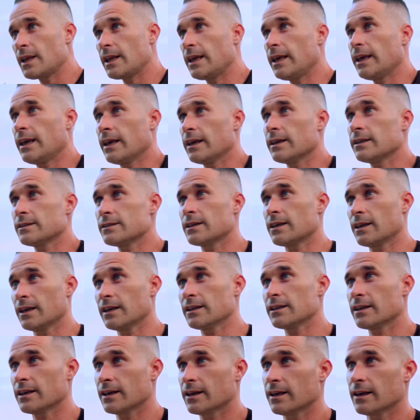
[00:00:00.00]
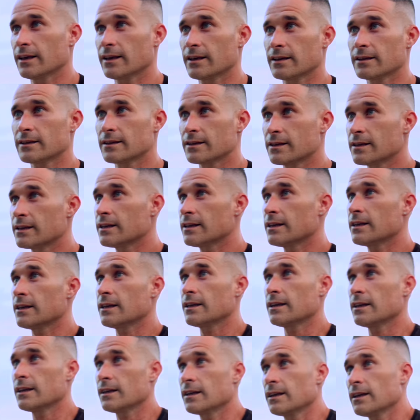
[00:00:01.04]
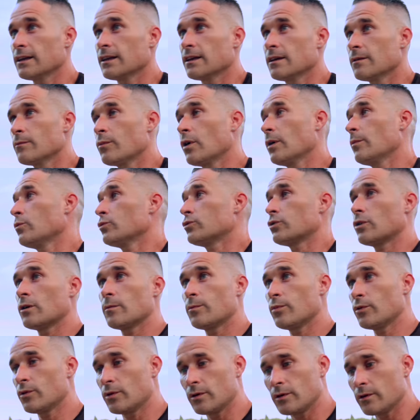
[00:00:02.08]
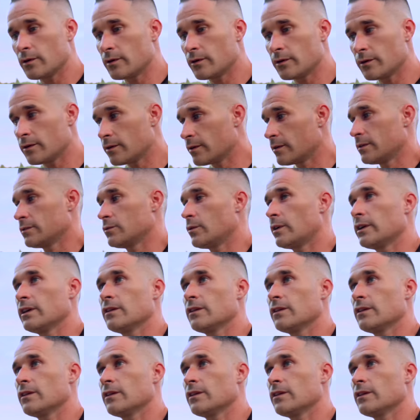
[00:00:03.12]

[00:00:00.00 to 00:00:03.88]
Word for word: E si chiede, poi purtroppo eh, due